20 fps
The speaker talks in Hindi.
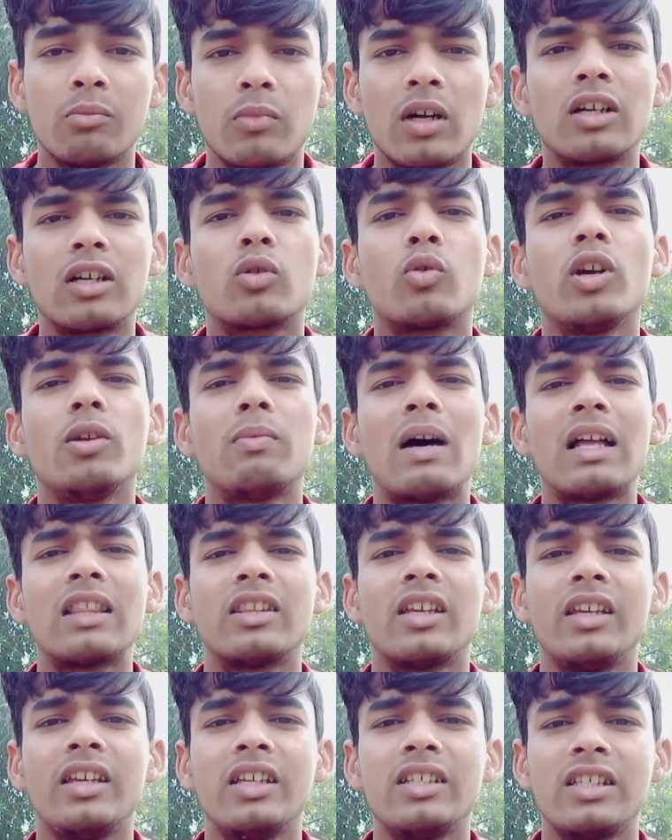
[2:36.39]
बट कोई
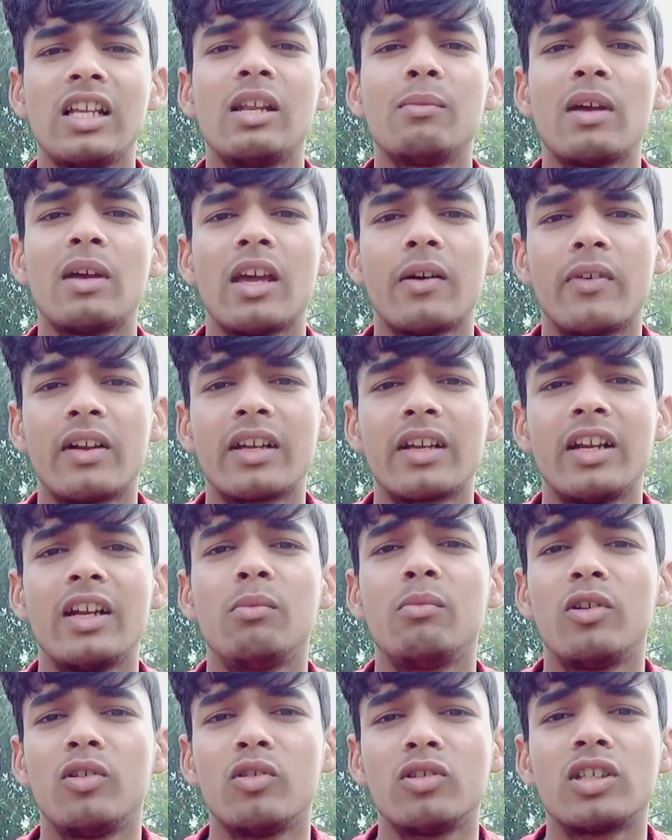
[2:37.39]
बात नहीं इसीलिए मैं
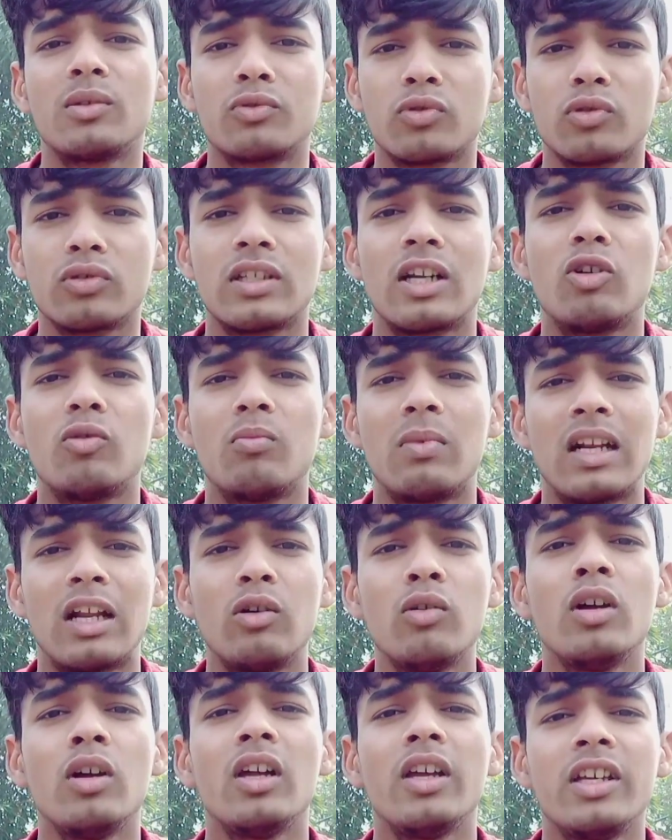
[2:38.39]
एवरग्रीन वीडियोज़ अब सोच रहा हूँ
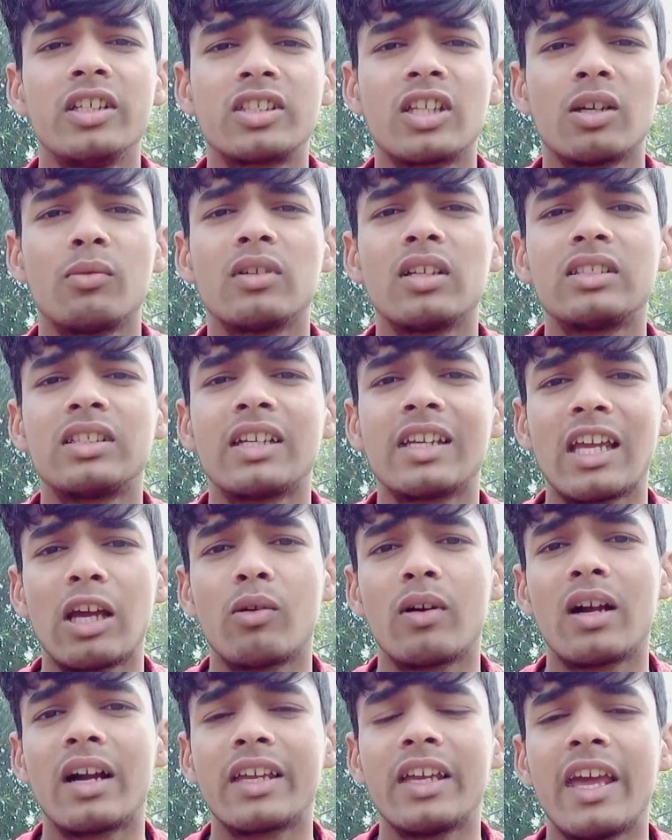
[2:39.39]
बनाऊँ इसके वजह से क्या
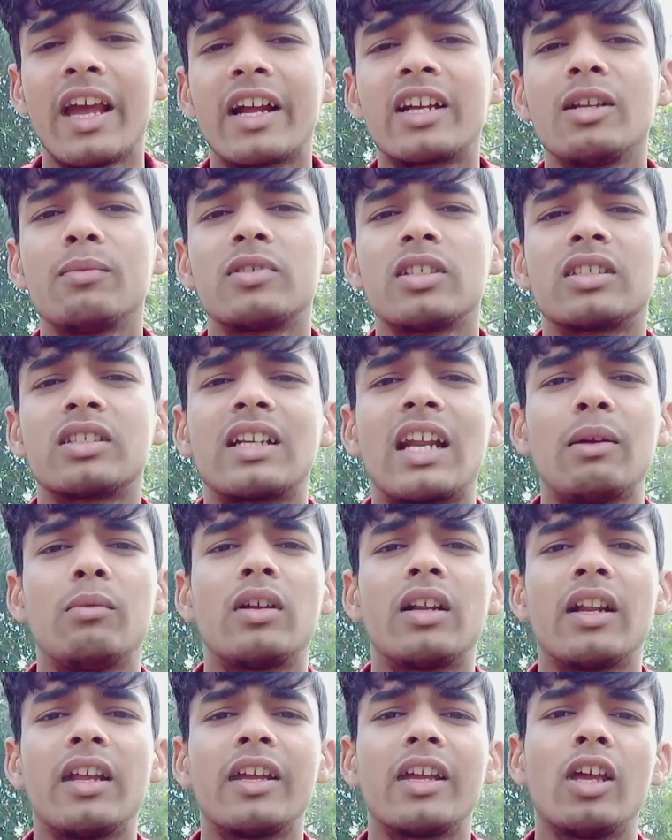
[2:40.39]
होगा कि एक्टिव
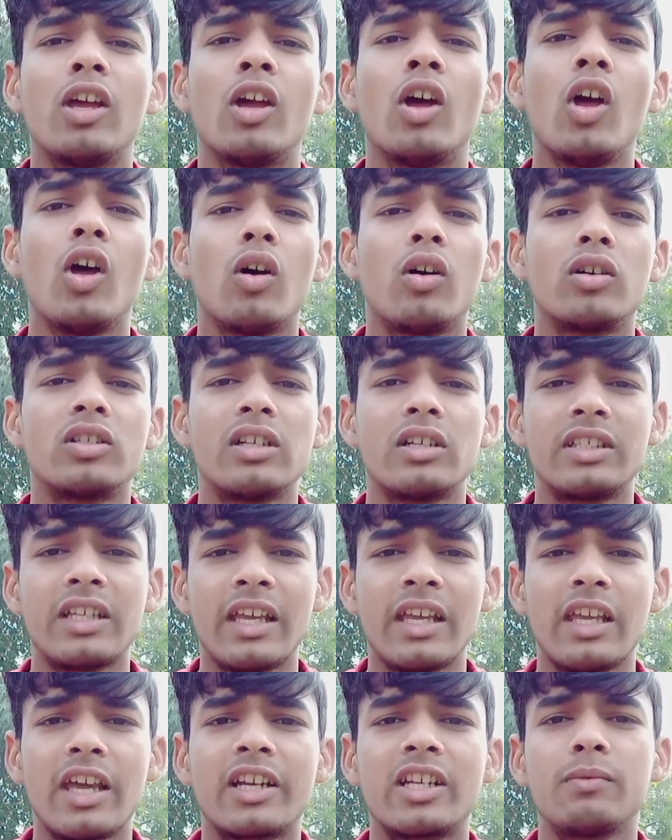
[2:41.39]
सब्सक्राइबर रहेंगे और
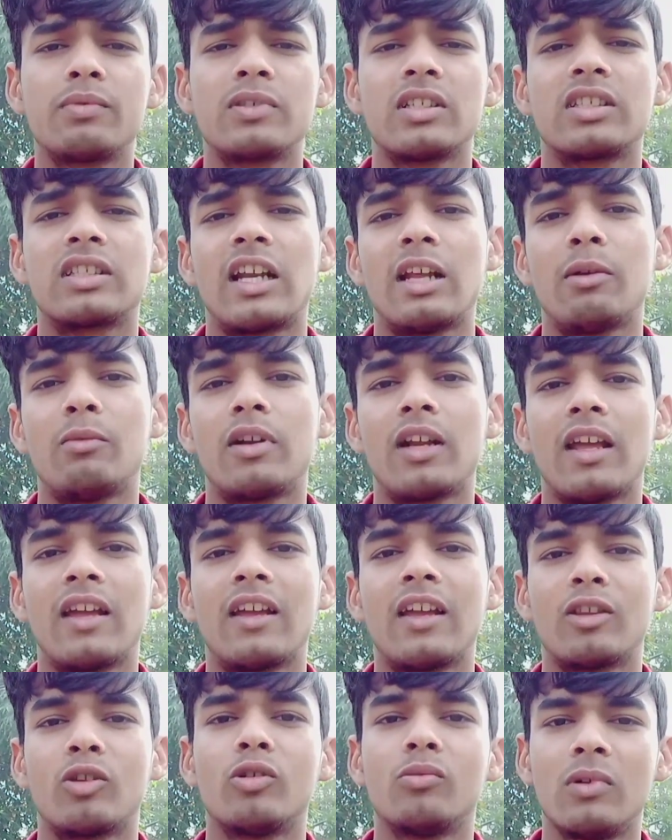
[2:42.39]
जैसे ही एक्टिव सब्सक्राइबर
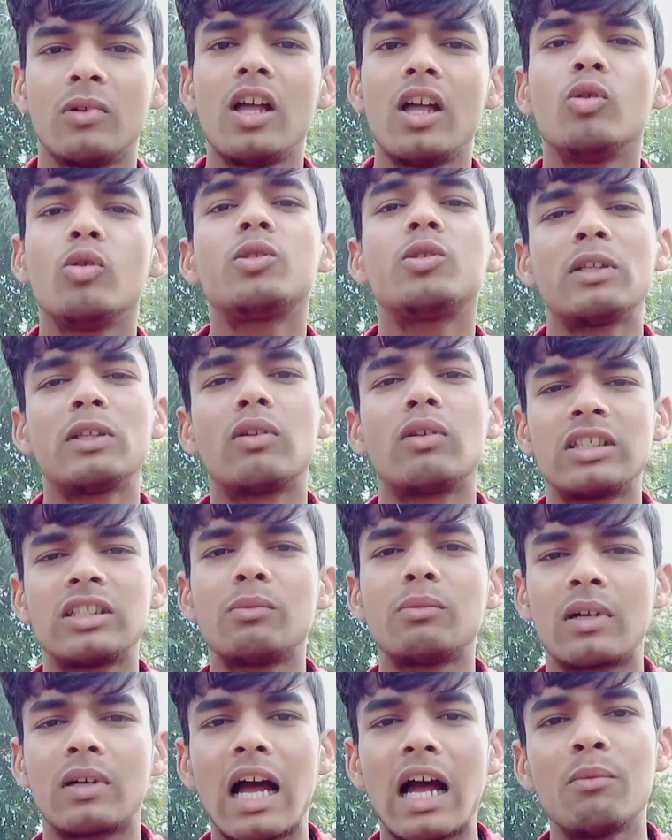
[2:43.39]
रहेंगे तो उस पर थोड़ा
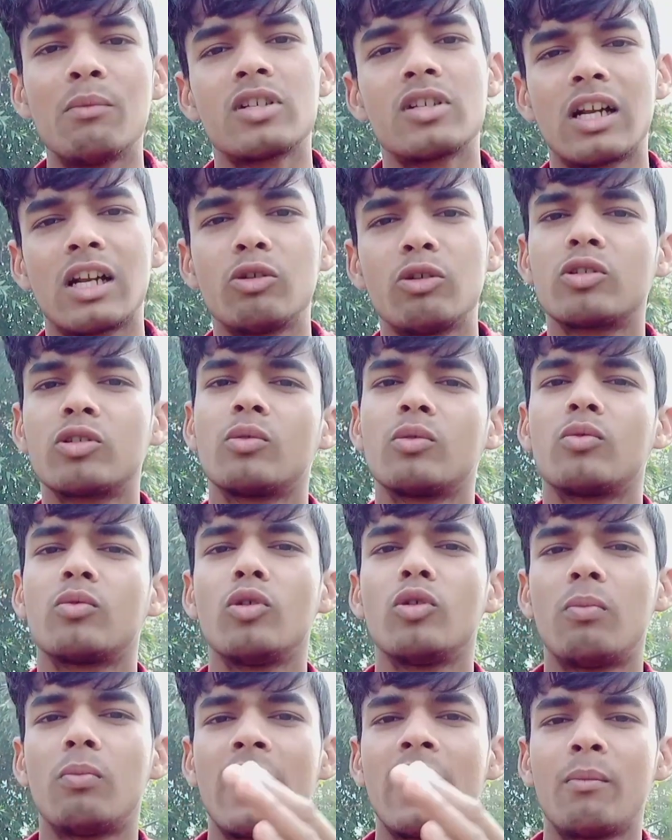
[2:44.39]
सा काम चल रहा है
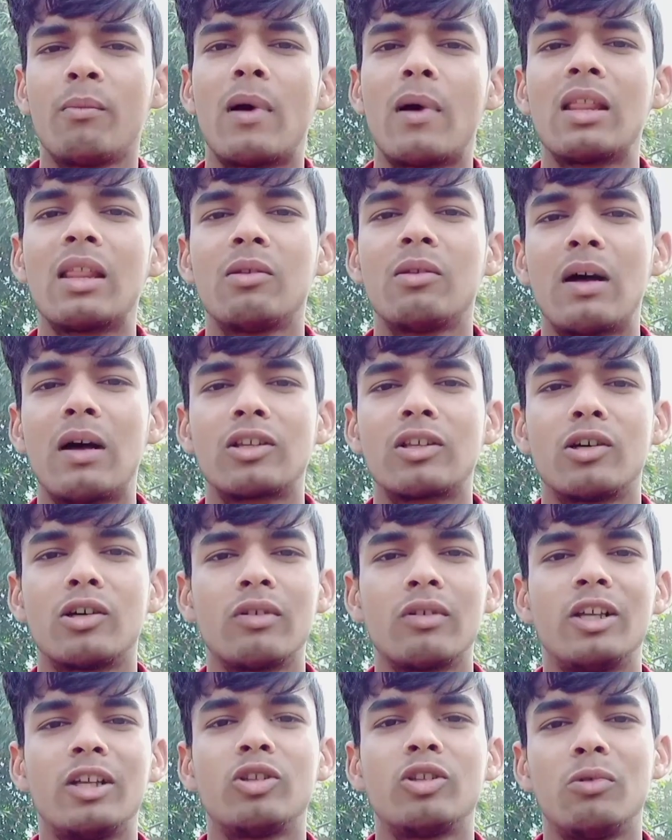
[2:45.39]
उसको बाद में बात
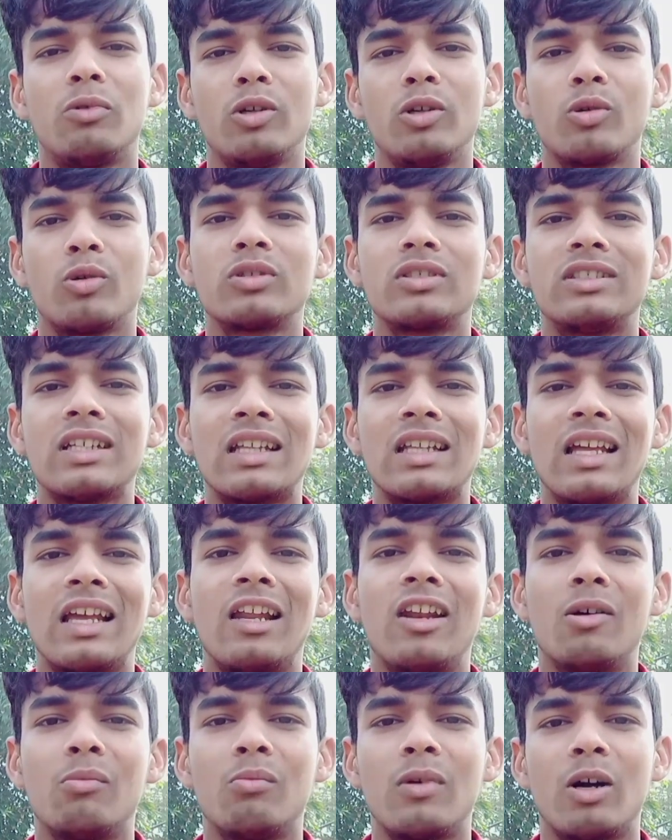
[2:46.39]
करूँगा नहीं तो वीडियो कुछ ज़्यादा
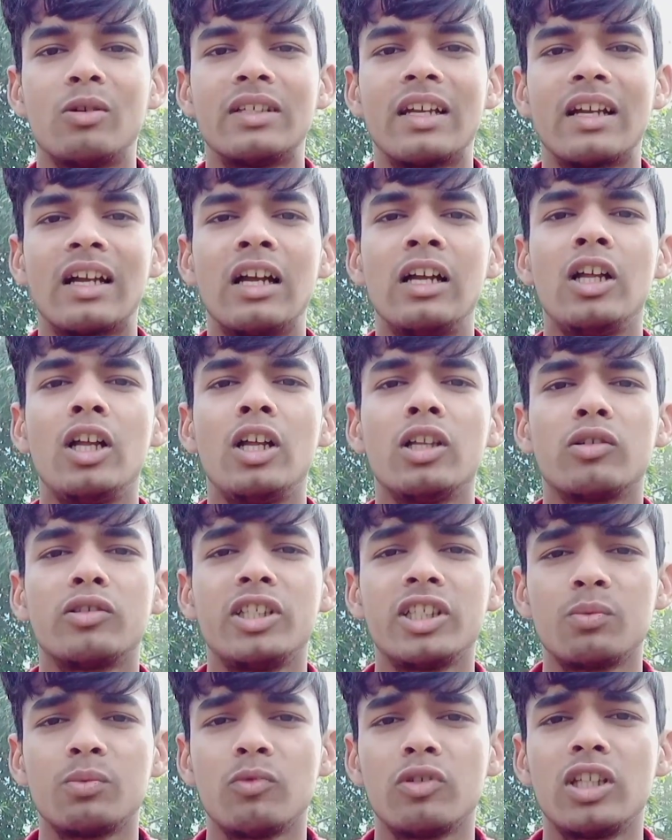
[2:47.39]
ही लंबा हो जाएगा तो
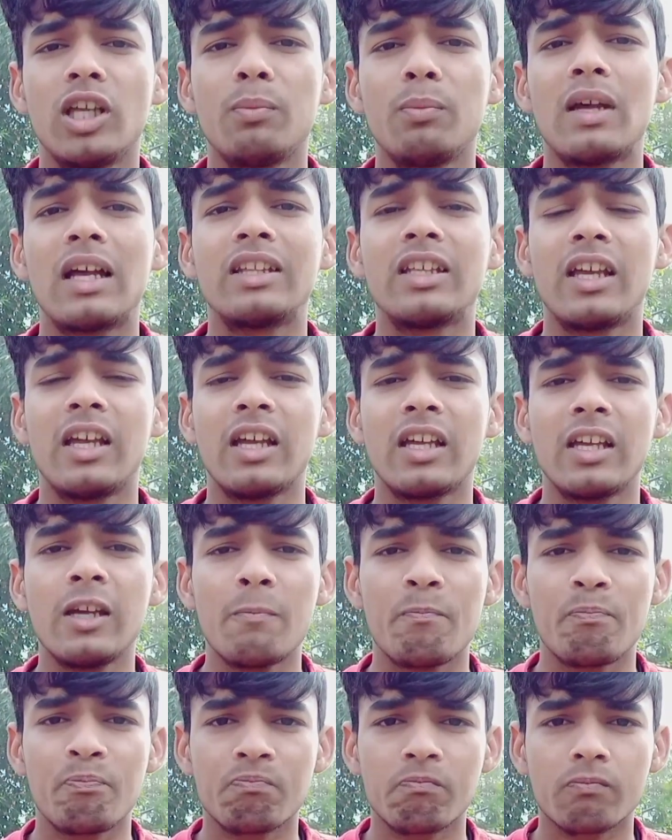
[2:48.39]
जिस मुद्दे पर आते हैं कि